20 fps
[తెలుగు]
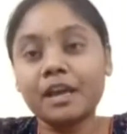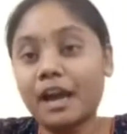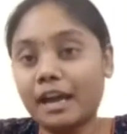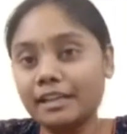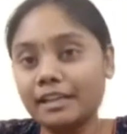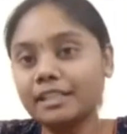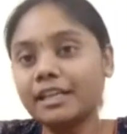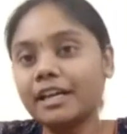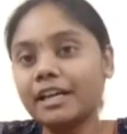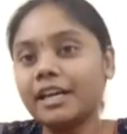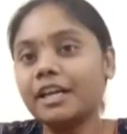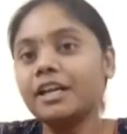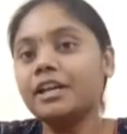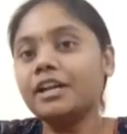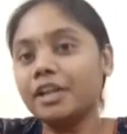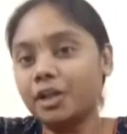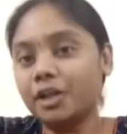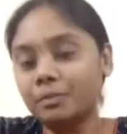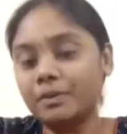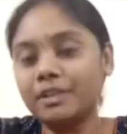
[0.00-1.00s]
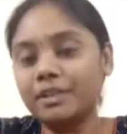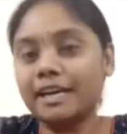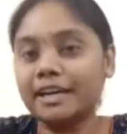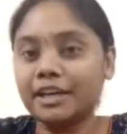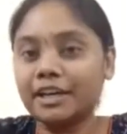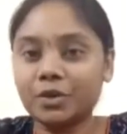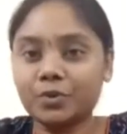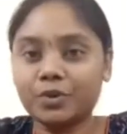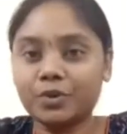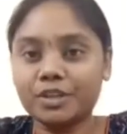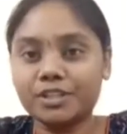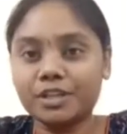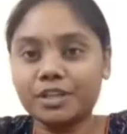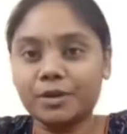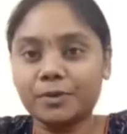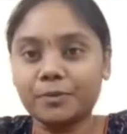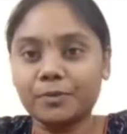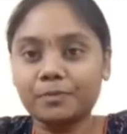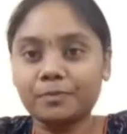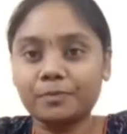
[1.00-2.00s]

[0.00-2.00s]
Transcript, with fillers: అందుకనే నేను మీ దగ్గరకు వచ్చాను